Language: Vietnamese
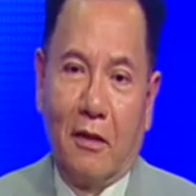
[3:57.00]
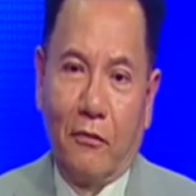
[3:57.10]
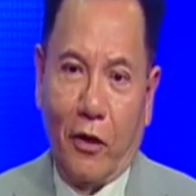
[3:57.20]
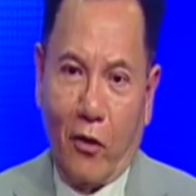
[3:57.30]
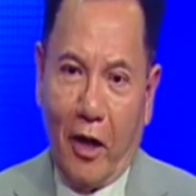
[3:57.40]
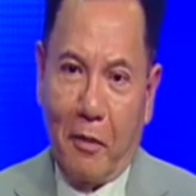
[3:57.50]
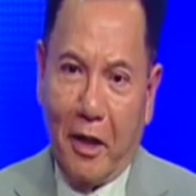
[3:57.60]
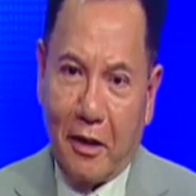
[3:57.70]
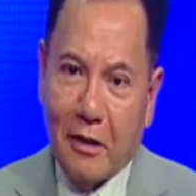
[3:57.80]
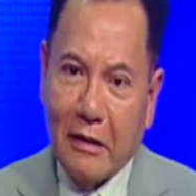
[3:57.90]
phải gọi là
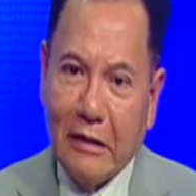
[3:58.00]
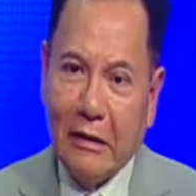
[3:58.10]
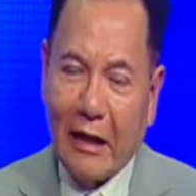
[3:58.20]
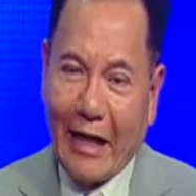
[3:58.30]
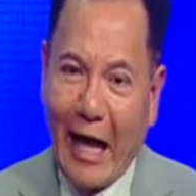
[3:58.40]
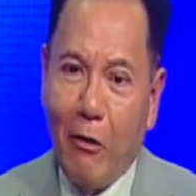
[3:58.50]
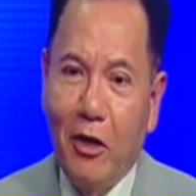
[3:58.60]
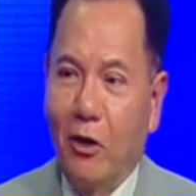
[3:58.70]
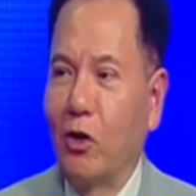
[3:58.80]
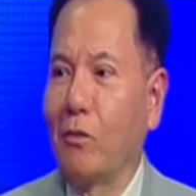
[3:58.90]
bệnh đường cao
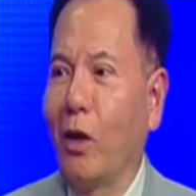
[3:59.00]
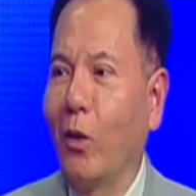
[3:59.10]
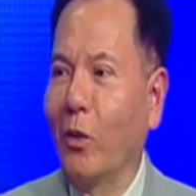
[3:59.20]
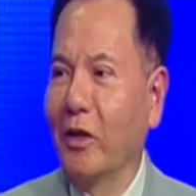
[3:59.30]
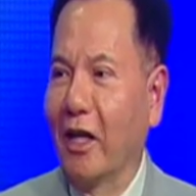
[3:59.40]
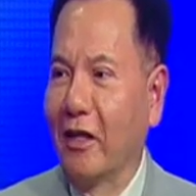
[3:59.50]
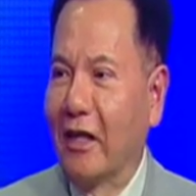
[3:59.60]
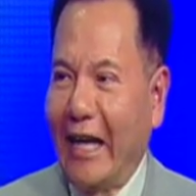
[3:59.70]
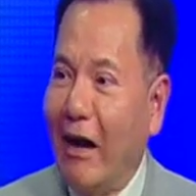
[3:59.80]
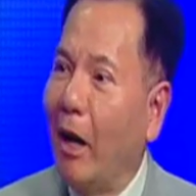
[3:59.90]
đường trong máu cũng như là
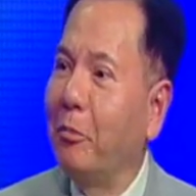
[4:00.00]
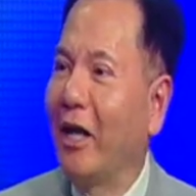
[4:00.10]
đường cao áp